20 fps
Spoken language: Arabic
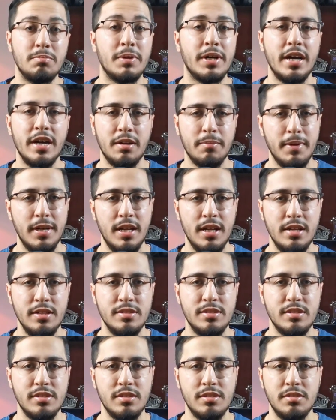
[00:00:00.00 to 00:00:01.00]
بغير
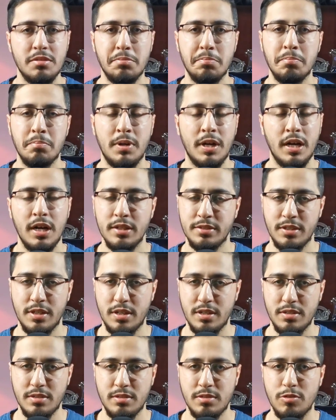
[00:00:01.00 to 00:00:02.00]
بلد
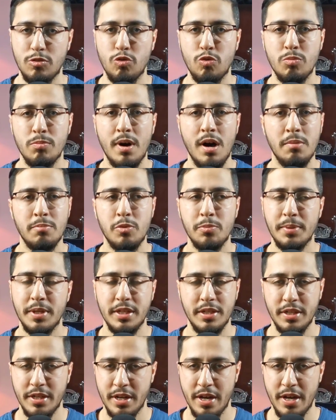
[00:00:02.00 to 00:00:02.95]
خطا وما ممكن